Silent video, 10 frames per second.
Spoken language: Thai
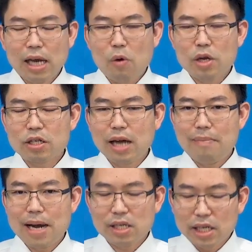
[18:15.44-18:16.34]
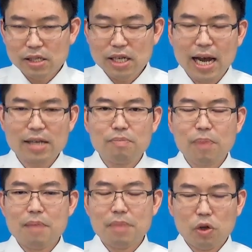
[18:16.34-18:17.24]
ก็จะสามารถเหินทะยานขึ้นไป
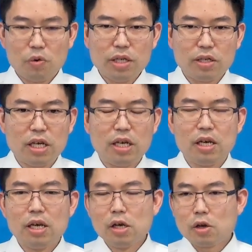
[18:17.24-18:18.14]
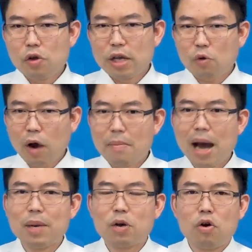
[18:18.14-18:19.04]
เหมือนนกอินทรีกฎแห่งความบา
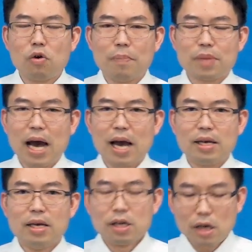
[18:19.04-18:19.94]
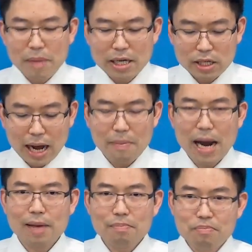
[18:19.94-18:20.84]
ปและของความตายก็ไม่สา
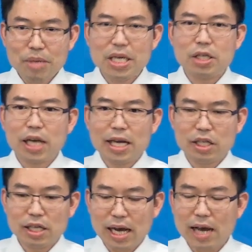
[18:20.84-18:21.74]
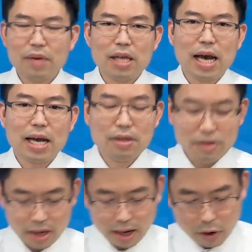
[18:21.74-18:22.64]
มารถมีชัยชนะใดๆ
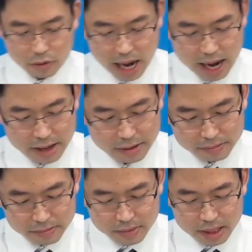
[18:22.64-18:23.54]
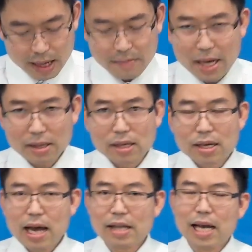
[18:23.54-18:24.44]
เหนือเราได้เอเมน
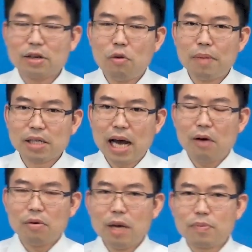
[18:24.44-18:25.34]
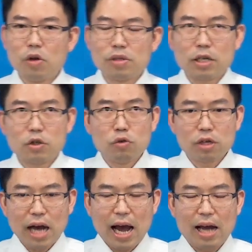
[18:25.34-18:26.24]
การงานของพระเจ้าเริ่มต้นจากศูนย์
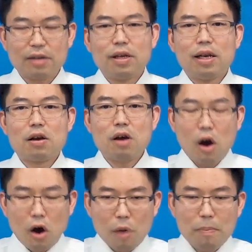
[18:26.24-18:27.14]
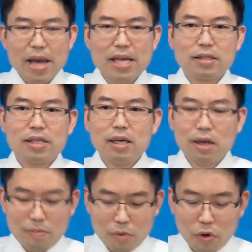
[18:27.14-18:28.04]
กลางแล้วก็ออกไปยังเส้นร
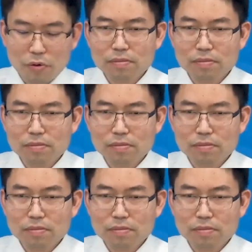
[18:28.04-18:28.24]
อบวง